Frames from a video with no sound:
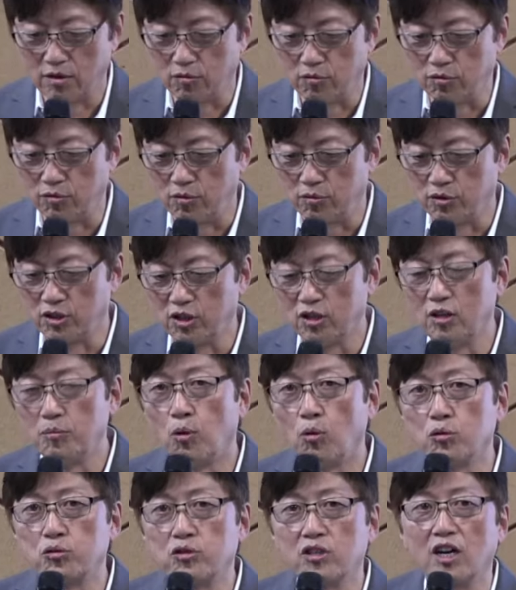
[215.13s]
우리
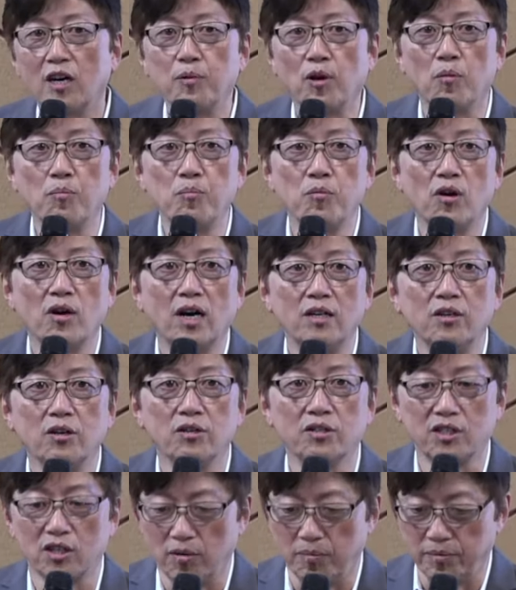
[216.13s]
모두가 변명할
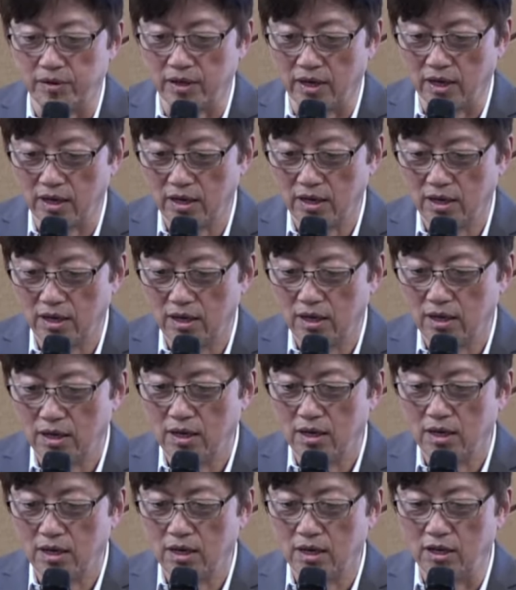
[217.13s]
여지가 없다.
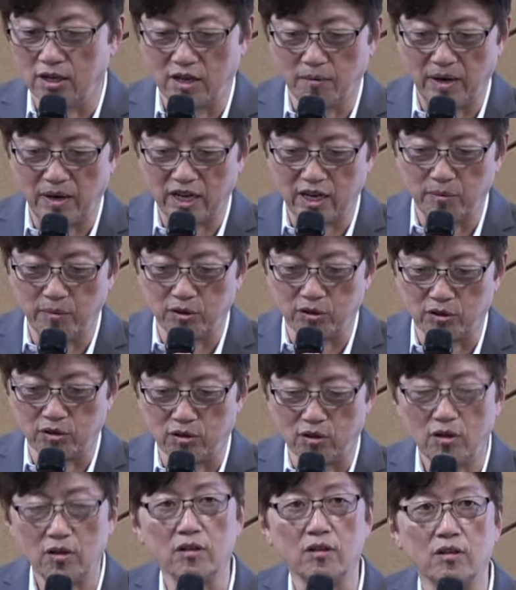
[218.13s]
이렇게 말하면서
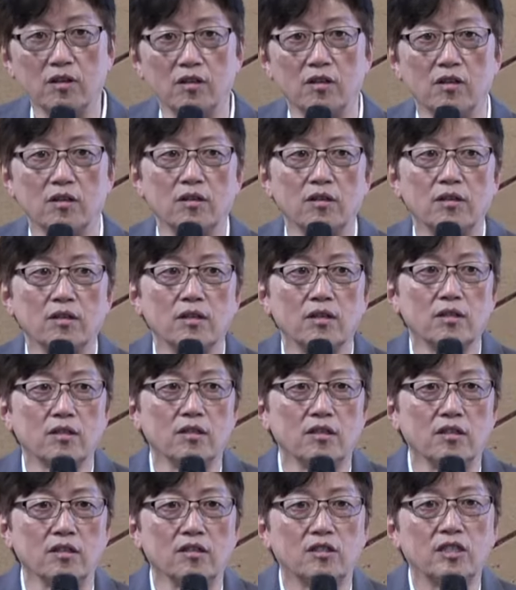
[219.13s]
어,
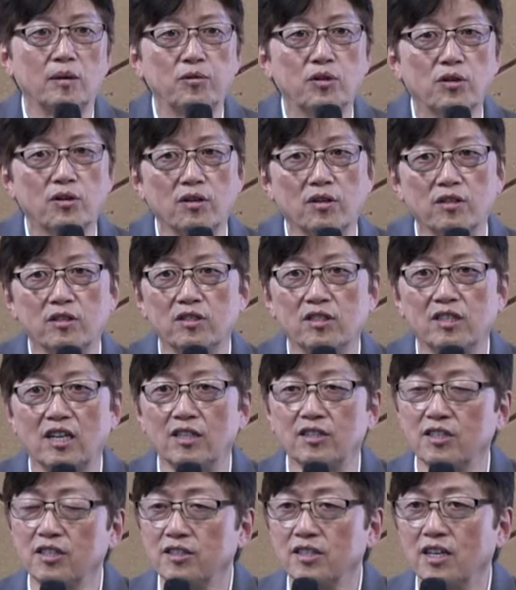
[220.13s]
그 챕터를 끝난
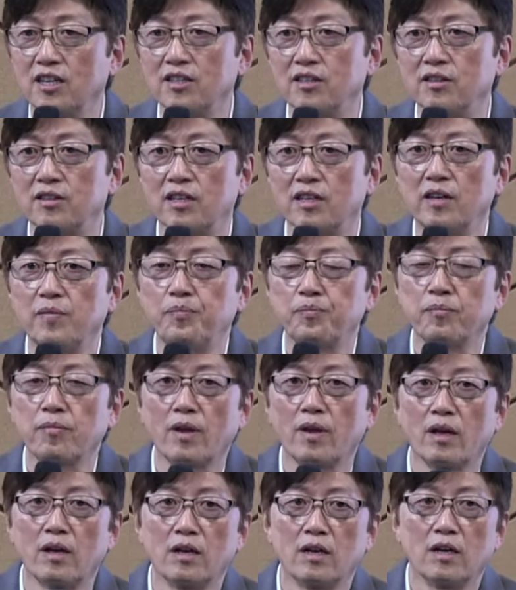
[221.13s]
끝나는데
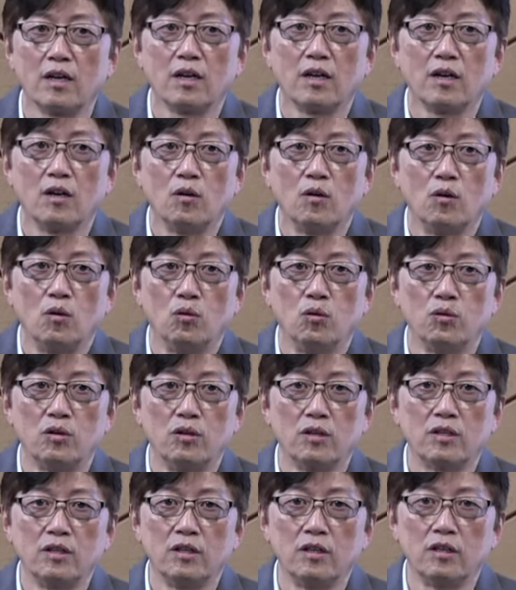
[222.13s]
오늘
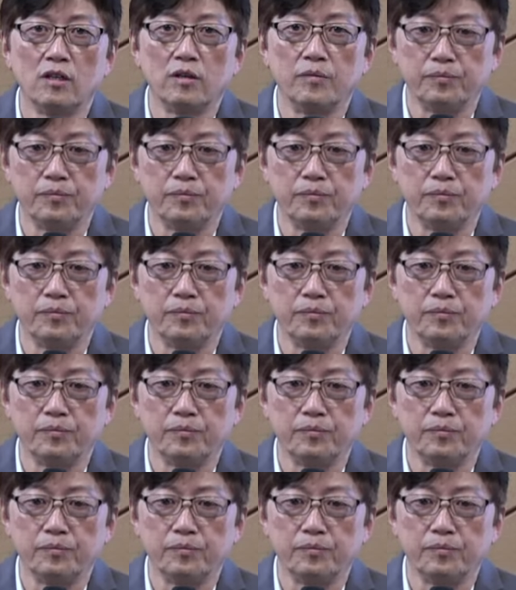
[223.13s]
그,